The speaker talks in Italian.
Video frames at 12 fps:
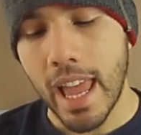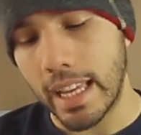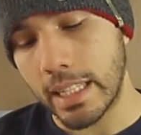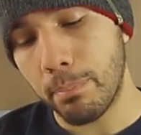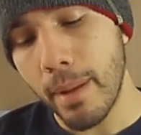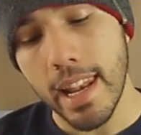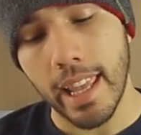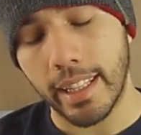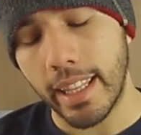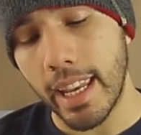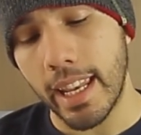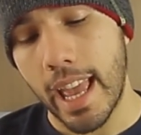la
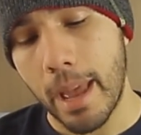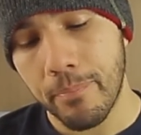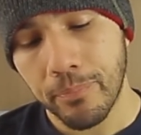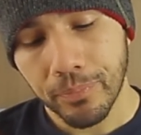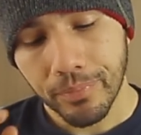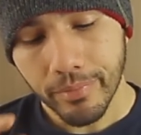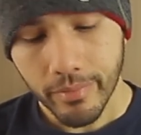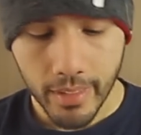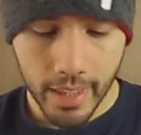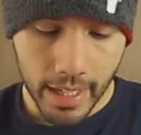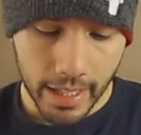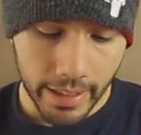spillettina
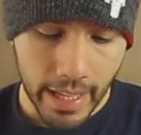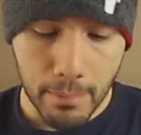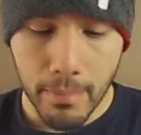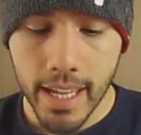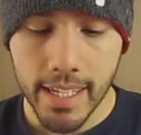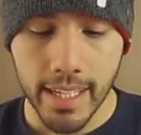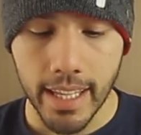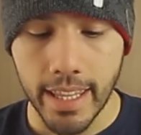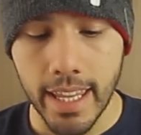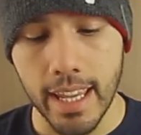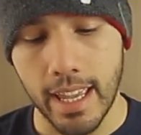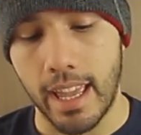del mese
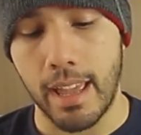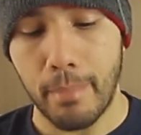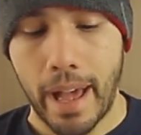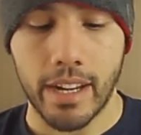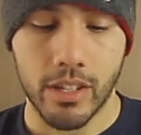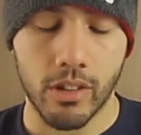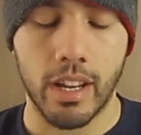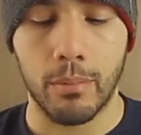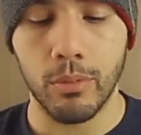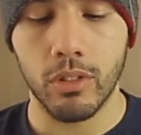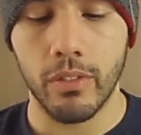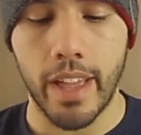di eh, marzo che era
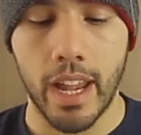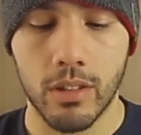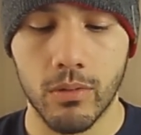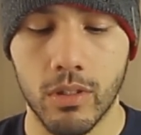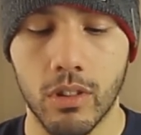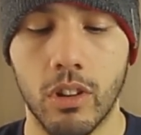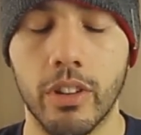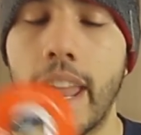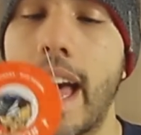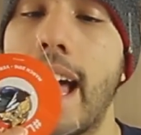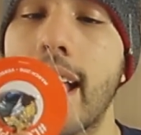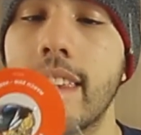appunto Versus con
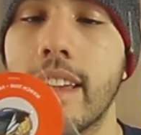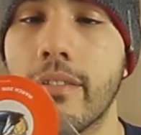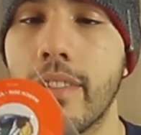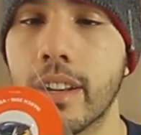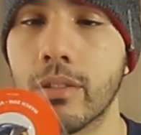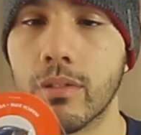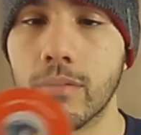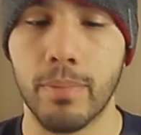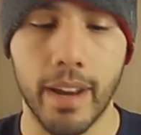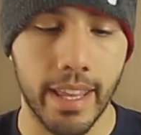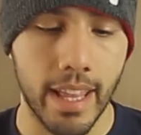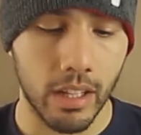Alien vs
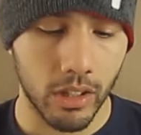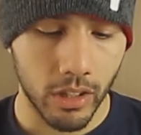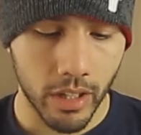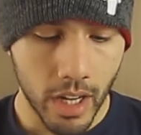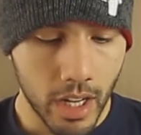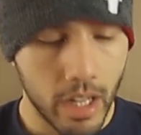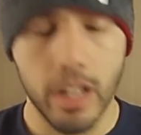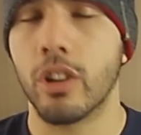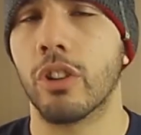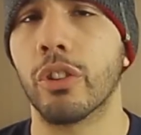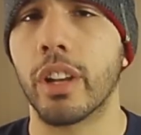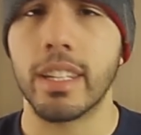Predator
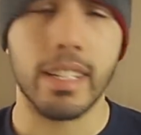ricordo che